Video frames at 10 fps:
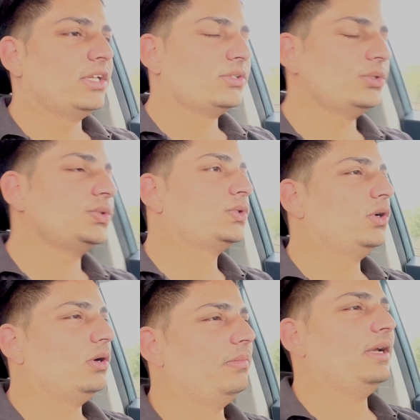दोस्तों
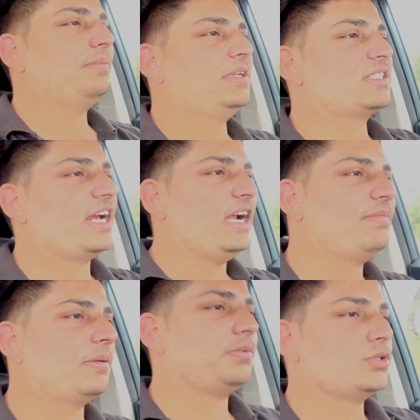मैं अपनी साइड
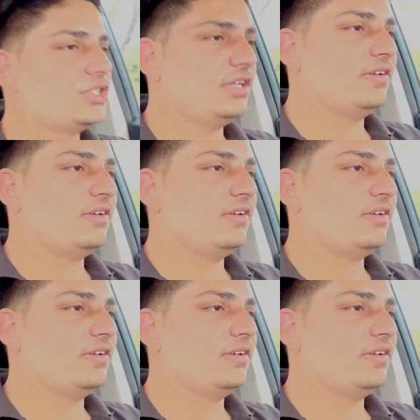पर पहुँचने